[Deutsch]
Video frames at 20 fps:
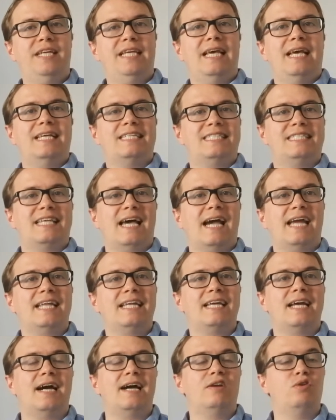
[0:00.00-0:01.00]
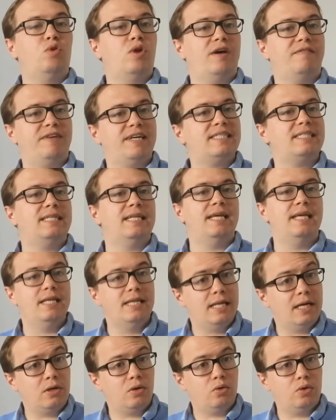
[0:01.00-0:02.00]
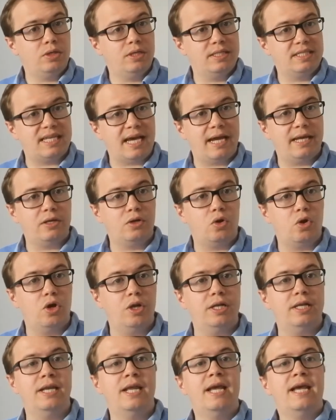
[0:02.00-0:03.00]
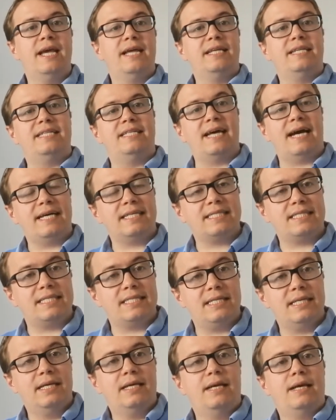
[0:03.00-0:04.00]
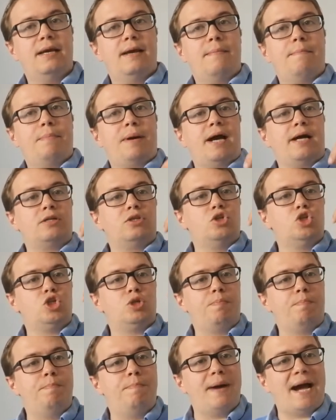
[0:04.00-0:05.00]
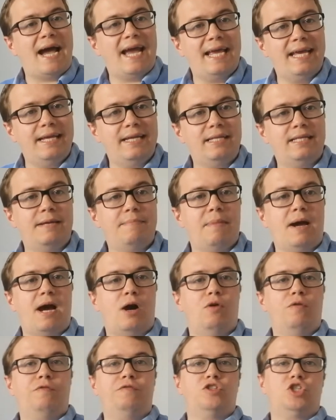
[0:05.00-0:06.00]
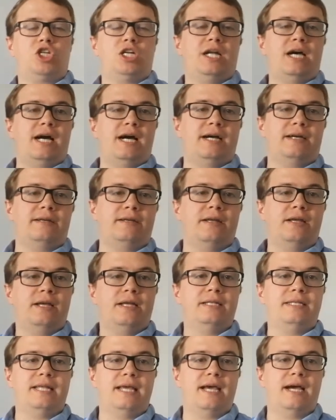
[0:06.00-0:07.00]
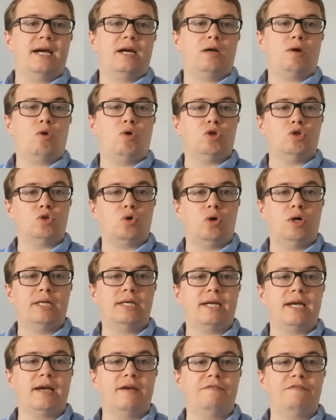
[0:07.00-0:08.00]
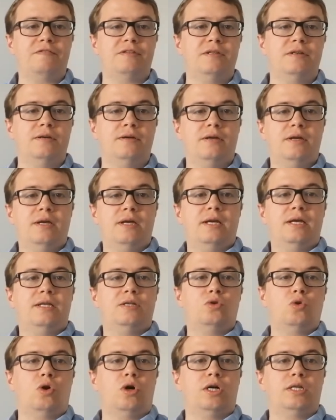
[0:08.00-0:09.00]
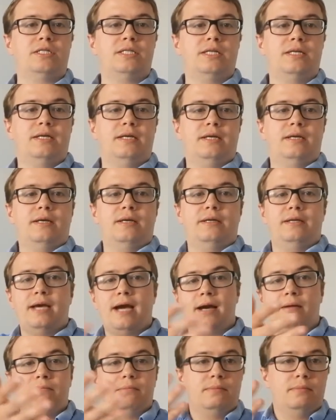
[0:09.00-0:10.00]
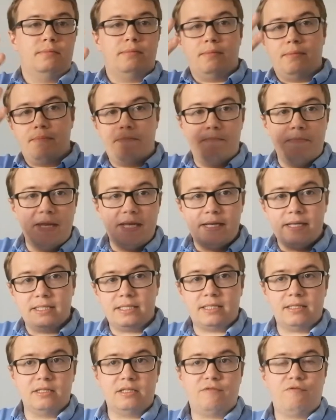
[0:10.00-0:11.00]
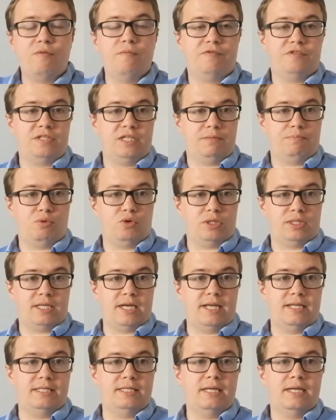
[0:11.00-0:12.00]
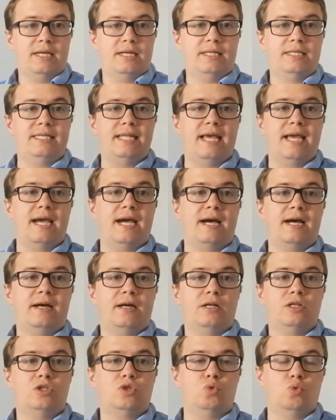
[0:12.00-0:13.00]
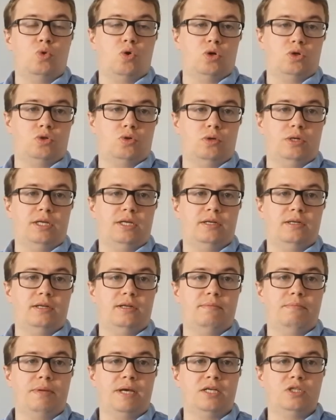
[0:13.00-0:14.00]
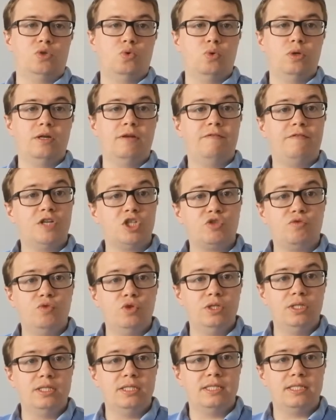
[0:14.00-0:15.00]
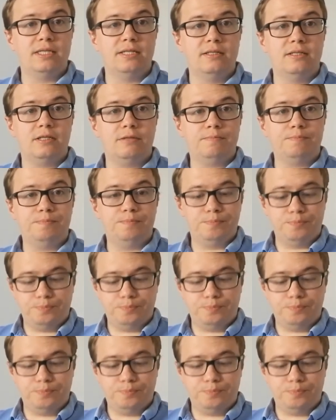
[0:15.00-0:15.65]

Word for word: wie es sein kann oder was die Hintergründe sein können, dass praktisch bei dem Aufschlagen der Kontrollkräfte dort ja mindestens 50 Prozent der zu kontrollierenden Personen verschwunden sind.